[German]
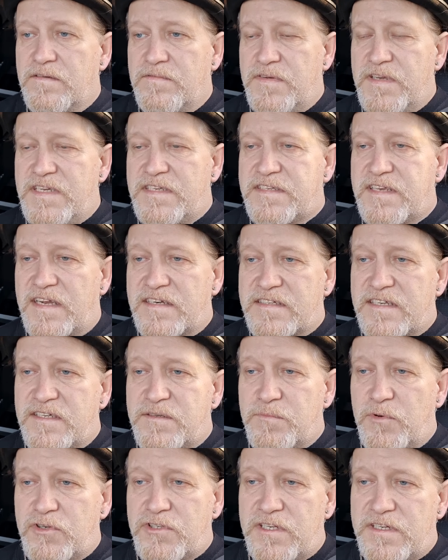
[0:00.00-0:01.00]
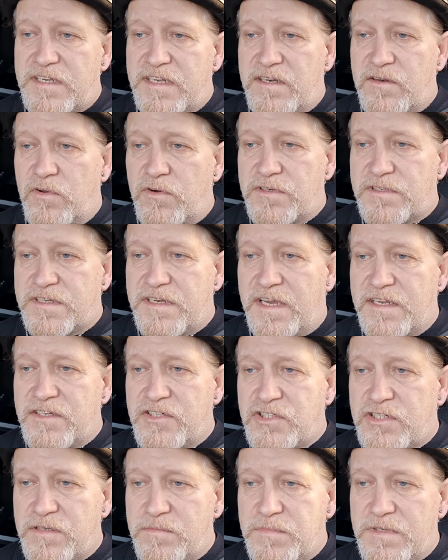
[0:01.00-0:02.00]
wie ich sagte, ich möchte den Leuten
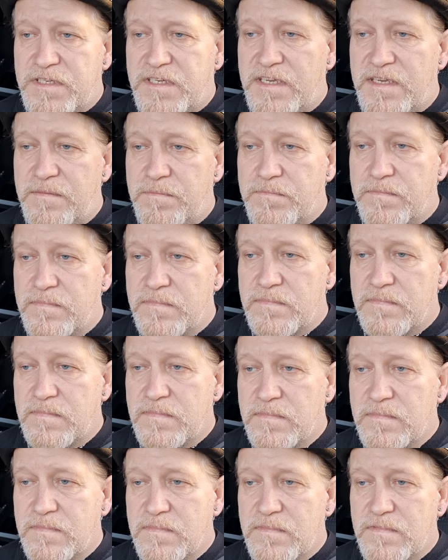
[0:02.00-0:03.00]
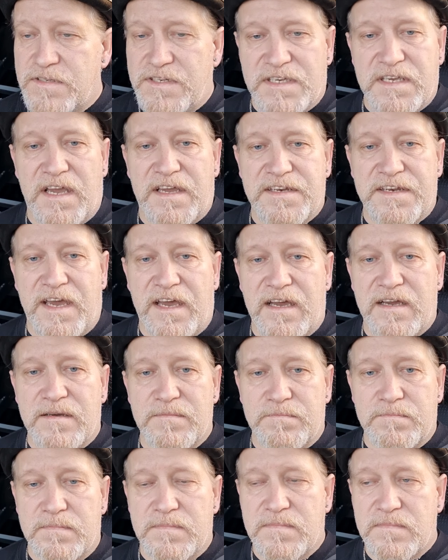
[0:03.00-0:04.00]
eine Stimme geben, die keine
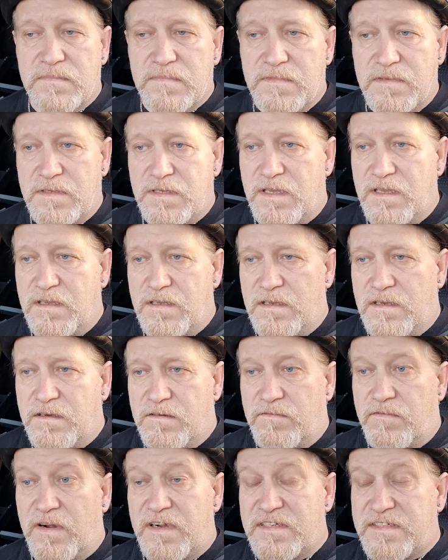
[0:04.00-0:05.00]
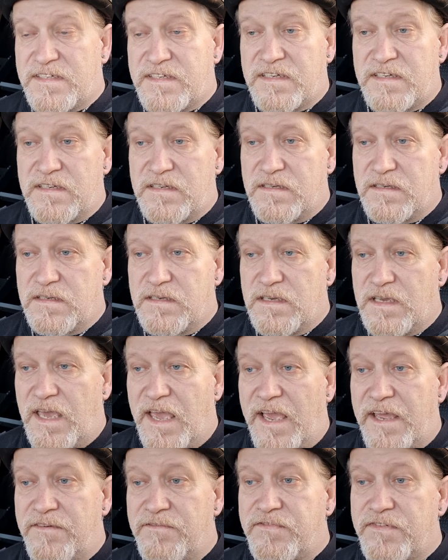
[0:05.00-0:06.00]
haben, weil sie
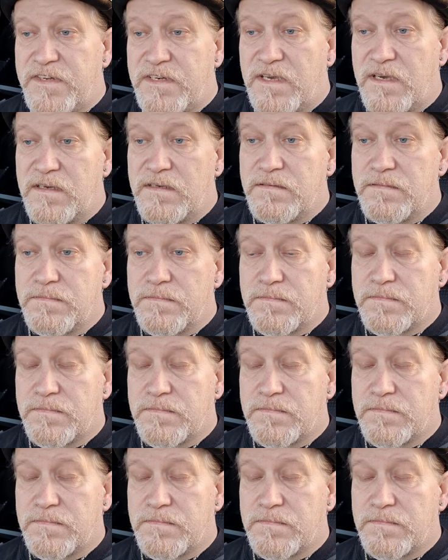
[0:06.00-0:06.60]
entweder